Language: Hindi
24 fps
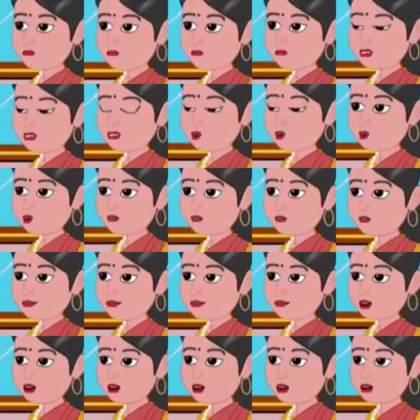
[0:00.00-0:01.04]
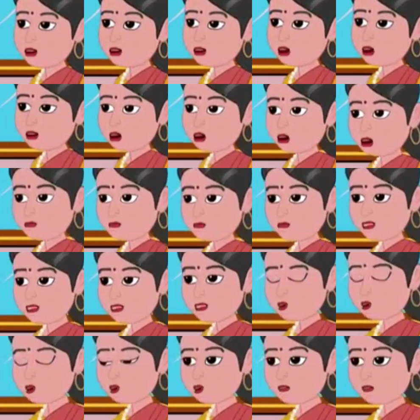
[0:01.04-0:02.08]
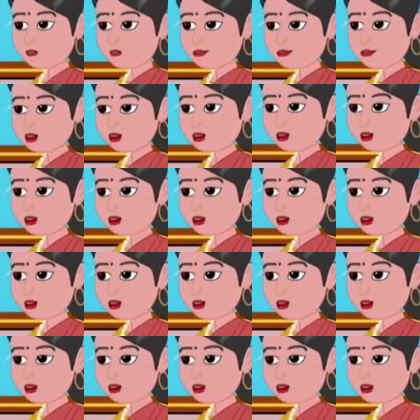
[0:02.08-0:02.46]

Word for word: अरे बहू जरा इधर तो